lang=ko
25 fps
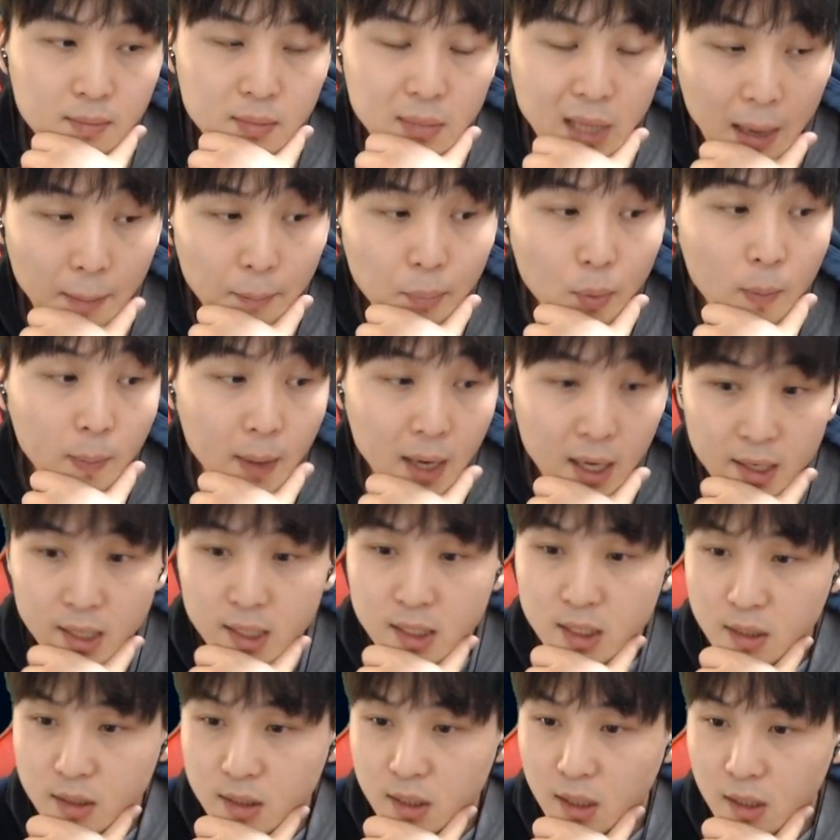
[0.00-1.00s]
다 뽑아야
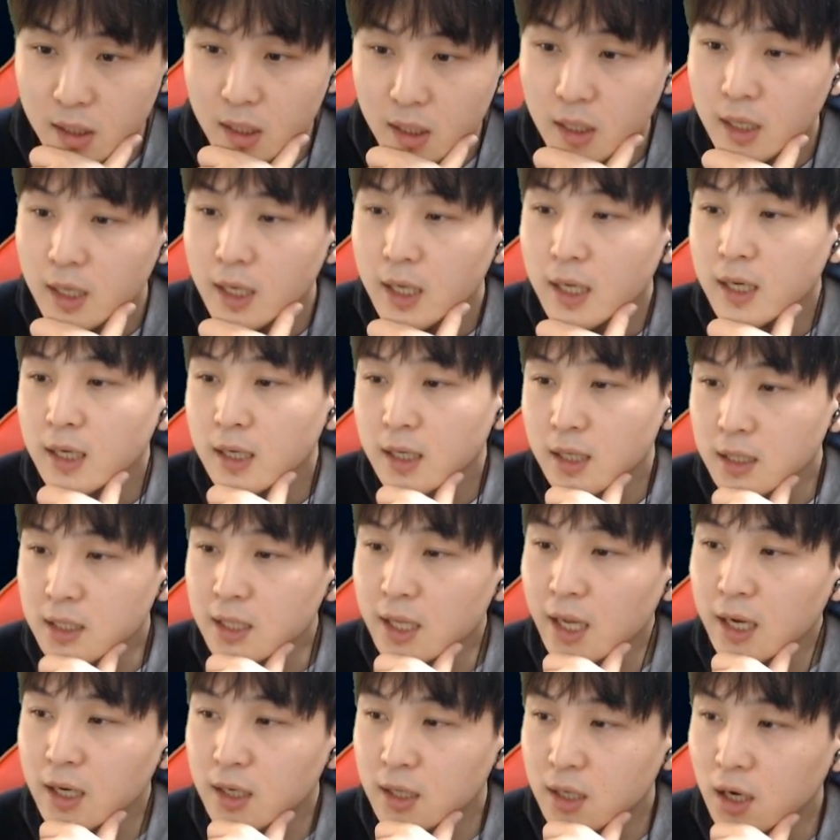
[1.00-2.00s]
돼 전설을
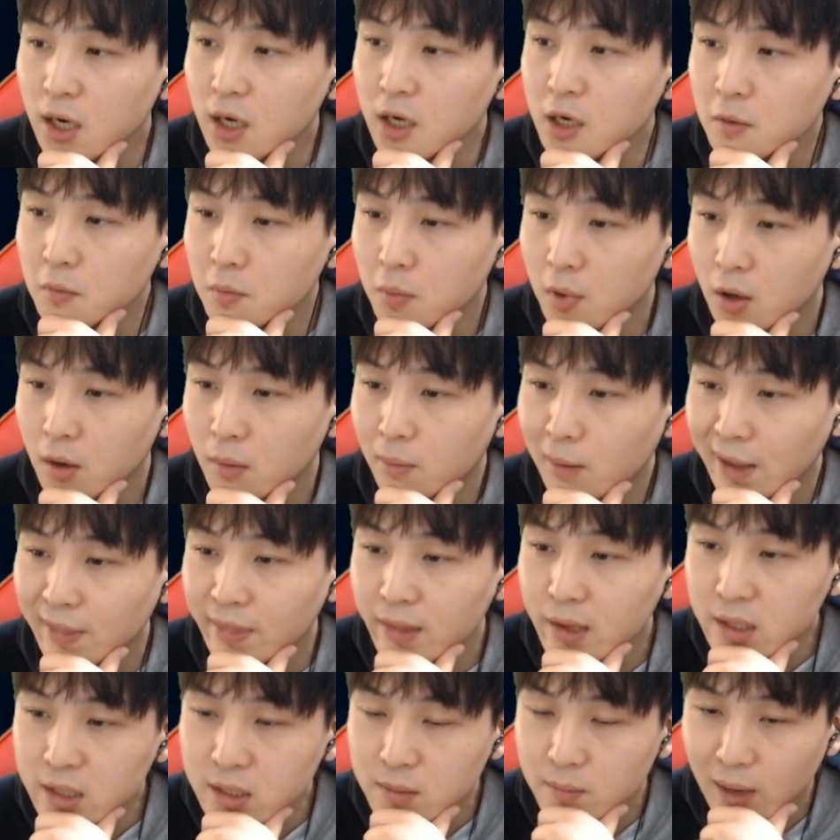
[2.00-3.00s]
근데 그거는 뭐
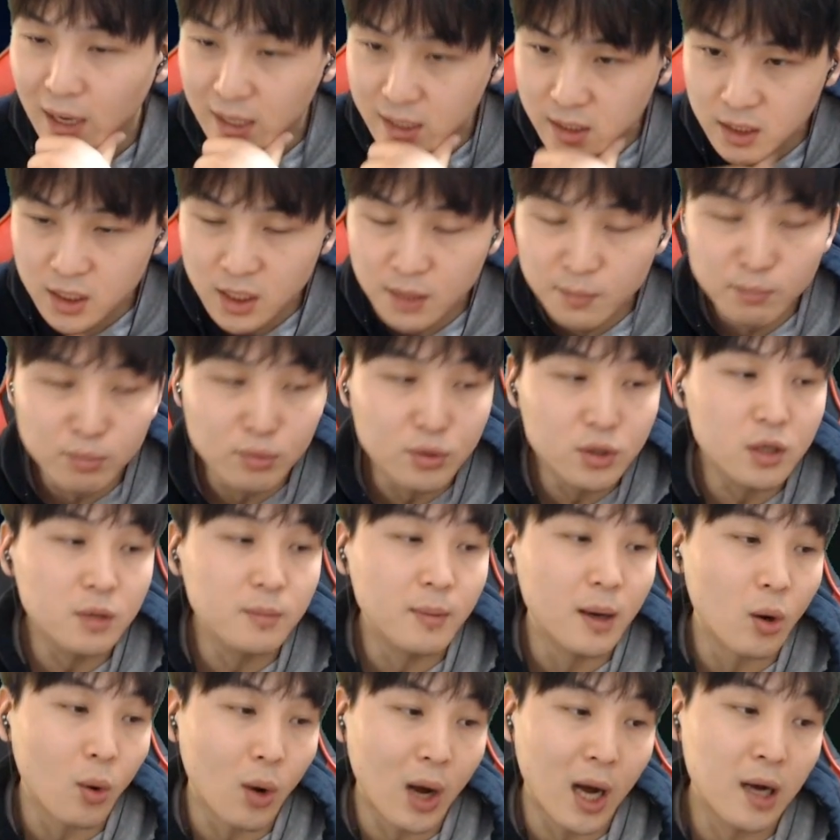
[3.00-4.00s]
맞는, 맞으신
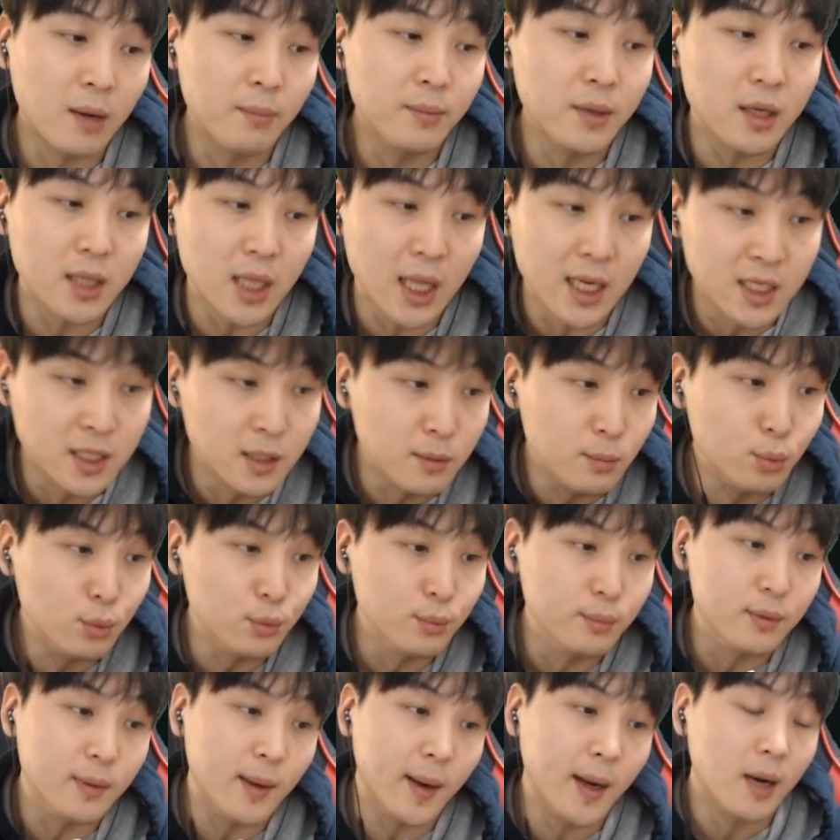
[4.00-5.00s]
분들만 과금력 되시는
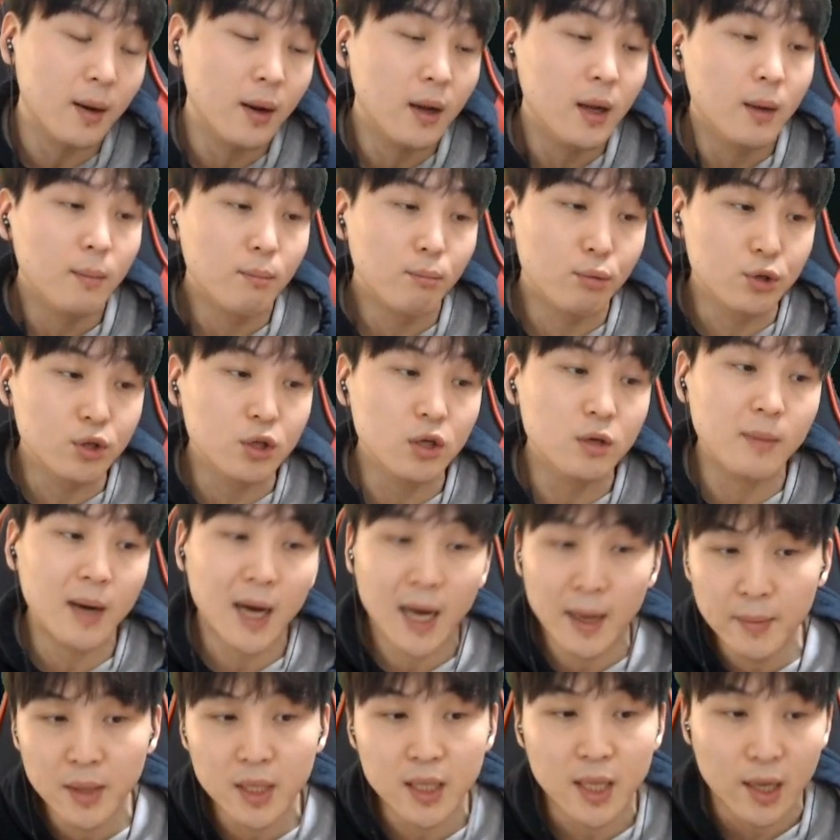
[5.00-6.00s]
분들만,
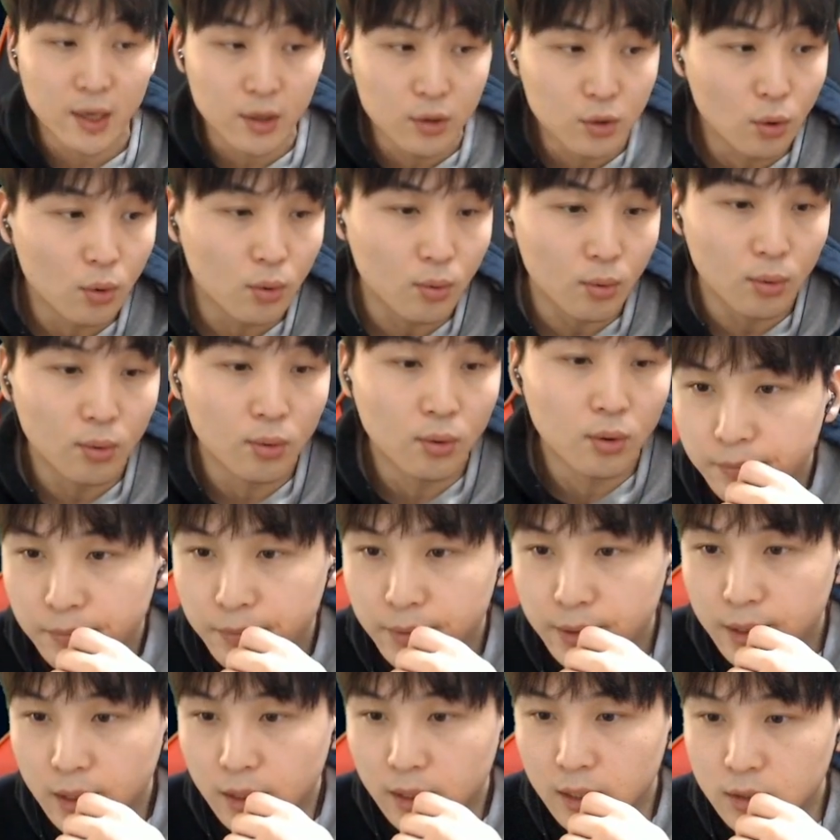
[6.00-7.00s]
분들만 하면 되는 거고
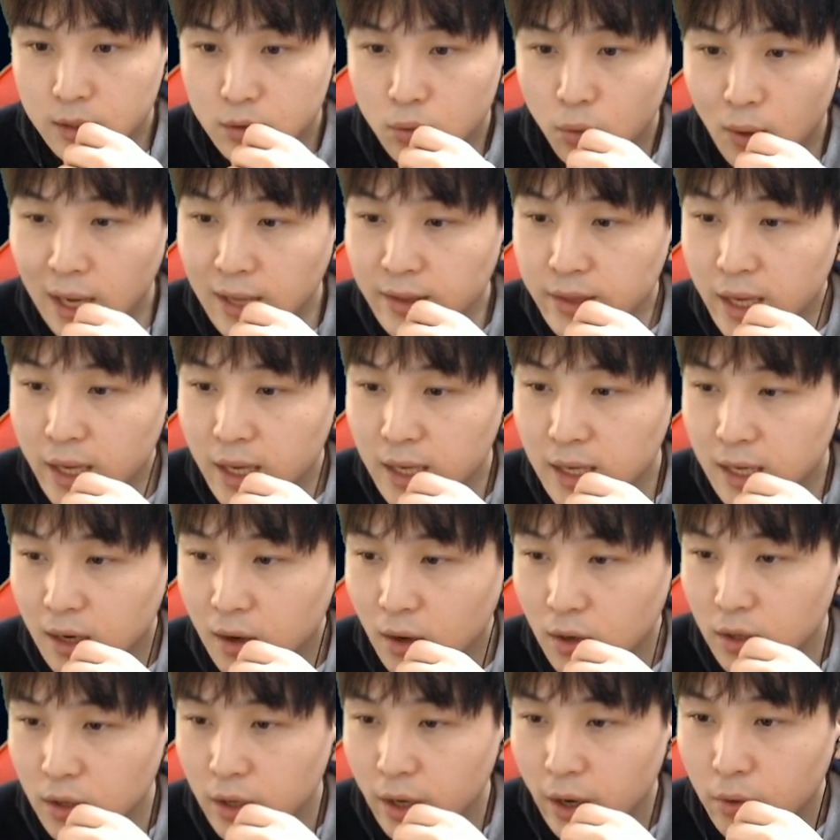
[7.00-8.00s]
이렇게 소환 대기가
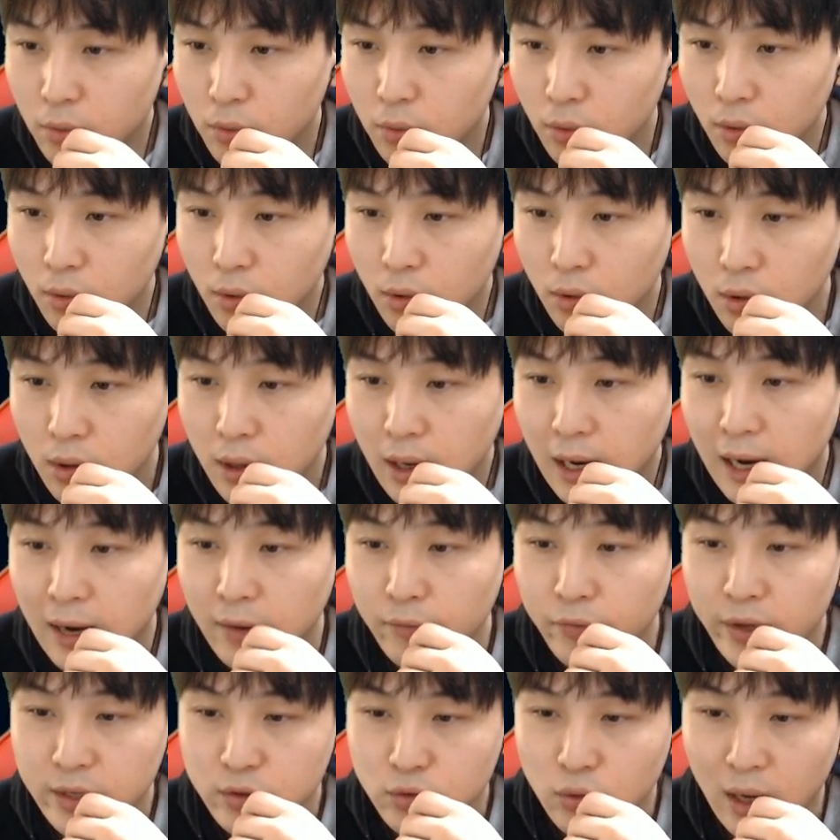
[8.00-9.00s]
걸려있고
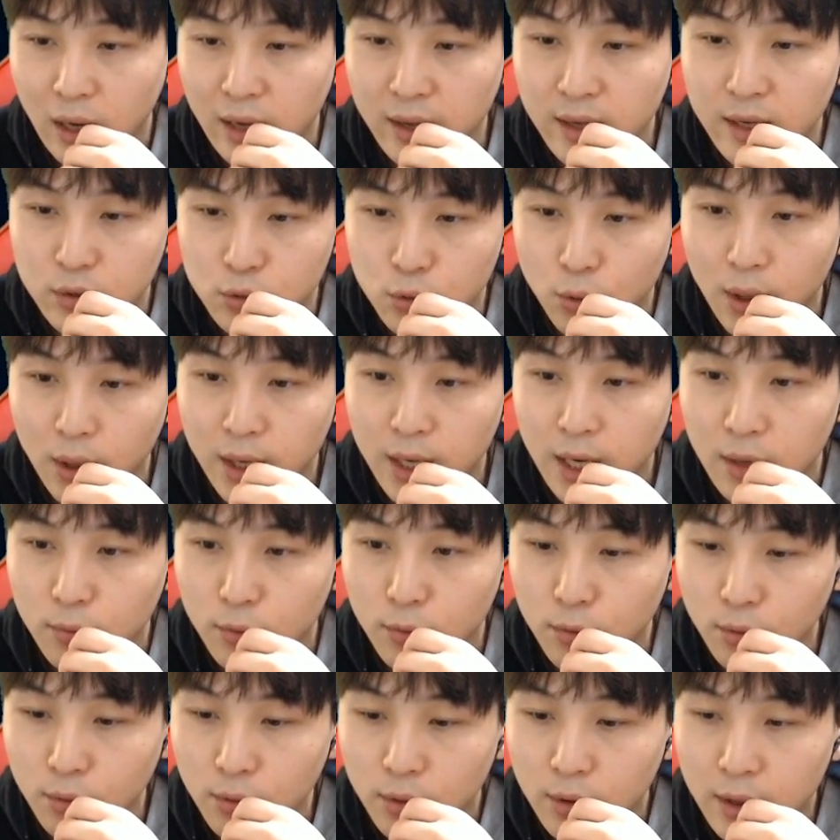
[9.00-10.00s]
가운데 한개
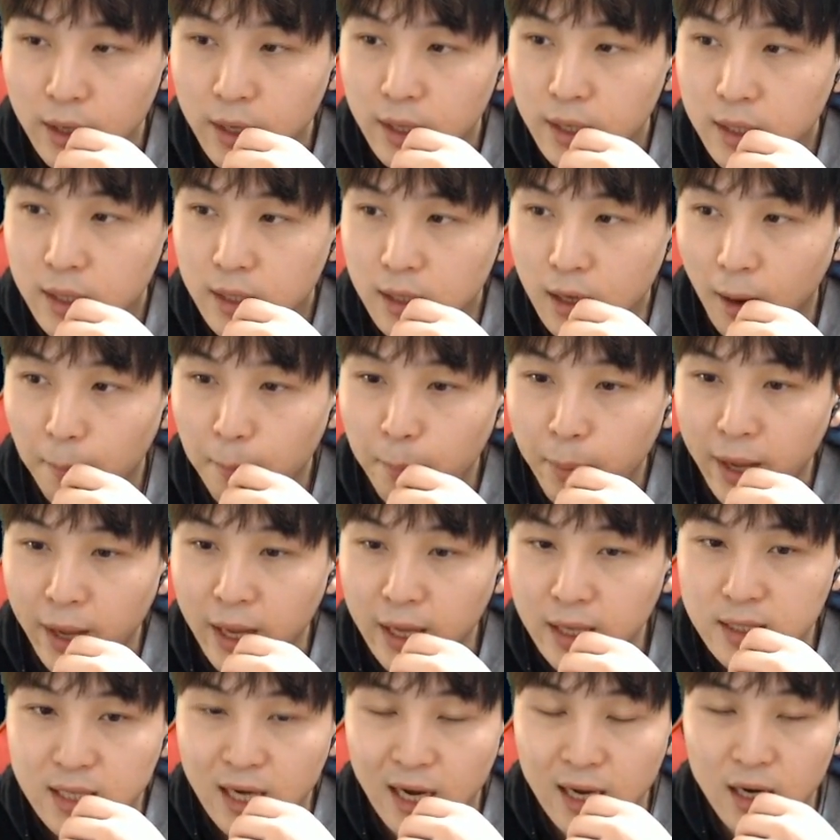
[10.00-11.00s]
소환하고
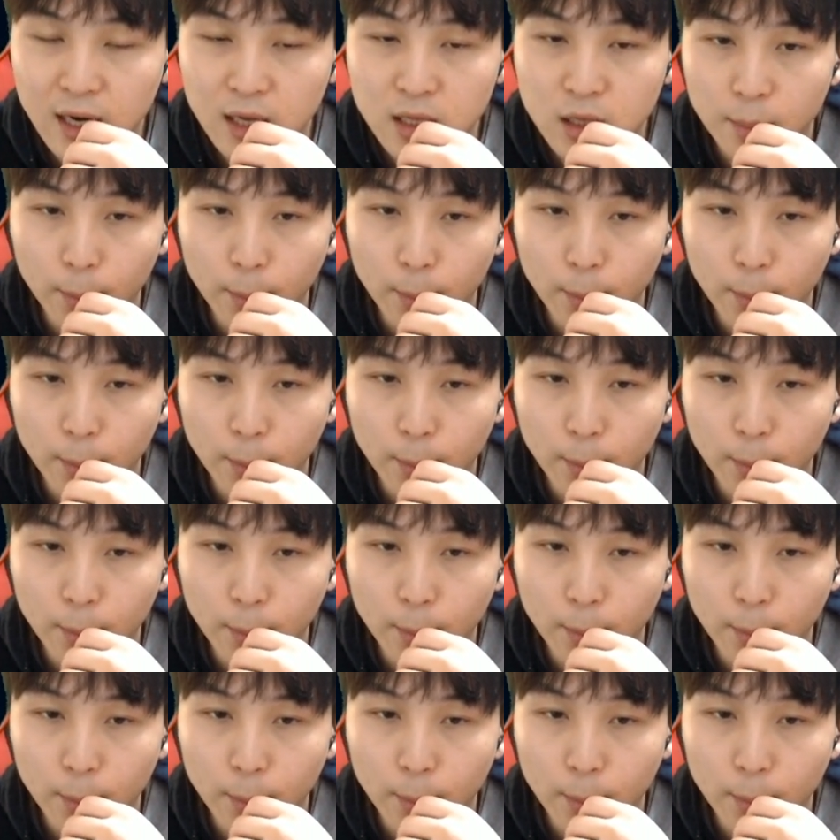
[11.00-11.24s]
옆에 이제 하나 더